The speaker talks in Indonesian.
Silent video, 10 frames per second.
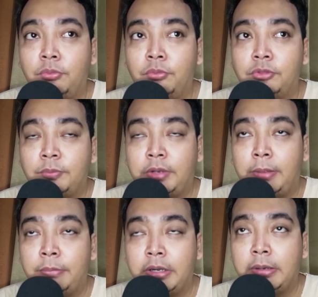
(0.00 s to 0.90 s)

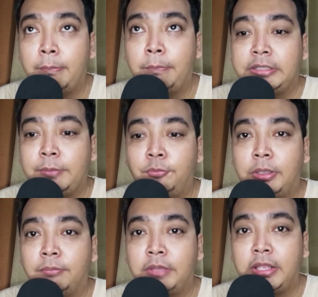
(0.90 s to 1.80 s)
subscriber 4000
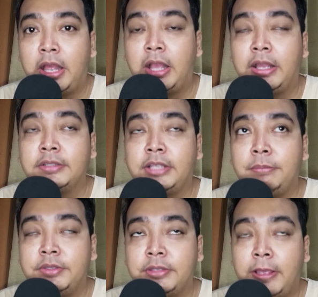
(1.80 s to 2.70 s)
jam tayang akhirnya saya
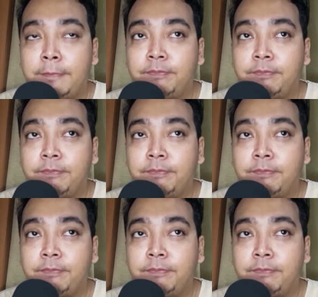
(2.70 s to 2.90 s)
bisa